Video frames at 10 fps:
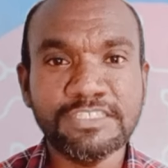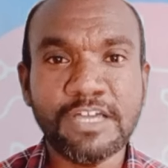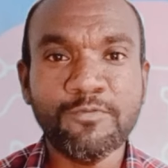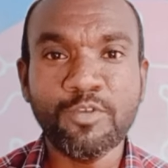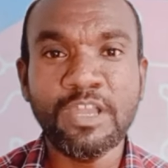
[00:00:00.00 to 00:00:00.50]

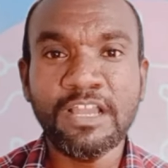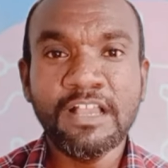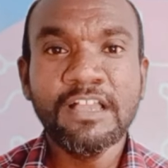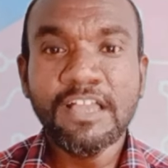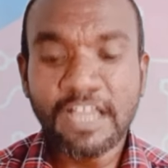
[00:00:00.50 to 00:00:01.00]
அதுதான் ஃபுல்
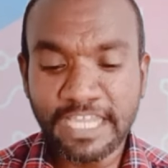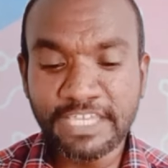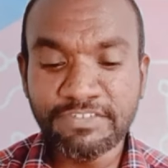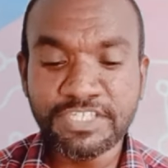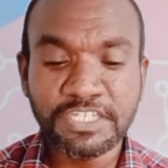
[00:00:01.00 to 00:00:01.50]
ஐ
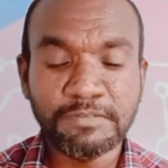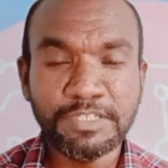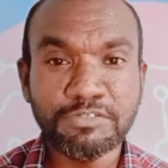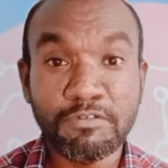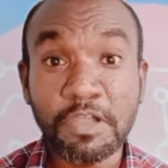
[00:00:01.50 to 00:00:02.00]
விஷன்
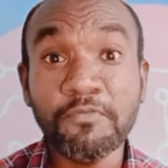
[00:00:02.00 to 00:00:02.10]
அப்படின்னு சொல்லுவாங்க